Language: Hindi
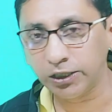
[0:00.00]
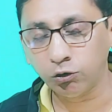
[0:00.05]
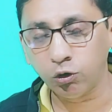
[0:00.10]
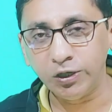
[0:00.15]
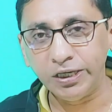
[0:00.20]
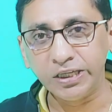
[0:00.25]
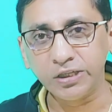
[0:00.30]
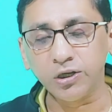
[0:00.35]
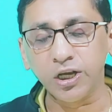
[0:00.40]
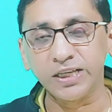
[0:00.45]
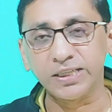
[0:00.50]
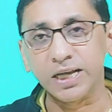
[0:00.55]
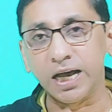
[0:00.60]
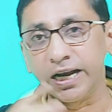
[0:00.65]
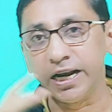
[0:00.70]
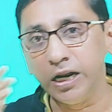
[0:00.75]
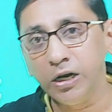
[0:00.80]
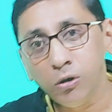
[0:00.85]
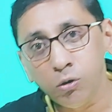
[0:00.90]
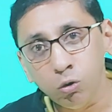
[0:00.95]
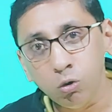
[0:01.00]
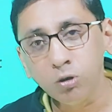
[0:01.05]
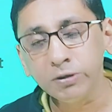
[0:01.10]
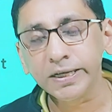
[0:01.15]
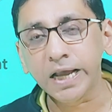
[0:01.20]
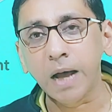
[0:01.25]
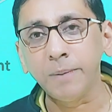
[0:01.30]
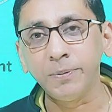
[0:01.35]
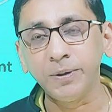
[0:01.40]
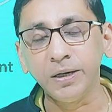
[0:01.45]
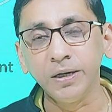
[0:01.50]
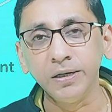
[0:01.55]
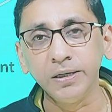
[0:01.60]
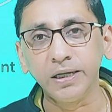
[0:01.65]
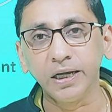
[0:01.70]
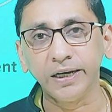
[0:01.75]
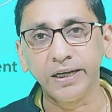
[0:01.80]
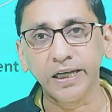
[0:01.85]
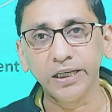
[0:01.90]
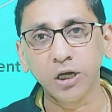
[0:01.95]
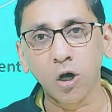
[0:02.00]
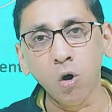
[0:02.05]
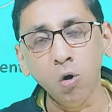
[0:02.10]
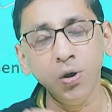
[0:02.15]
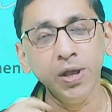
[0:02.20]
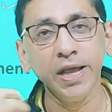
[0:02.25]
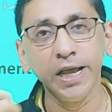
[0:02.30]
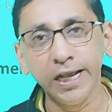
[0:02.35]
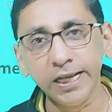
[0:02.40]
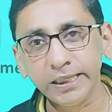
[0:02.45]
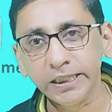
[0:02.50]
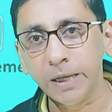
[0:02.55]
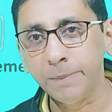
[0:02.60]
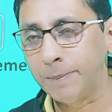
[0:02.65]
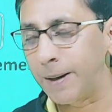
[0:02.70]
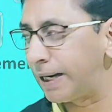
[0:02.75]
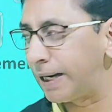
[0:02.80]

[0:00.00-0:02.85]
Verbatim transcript: है तो इसके सारे रूल्स आप लर्न करके जाओ इसकी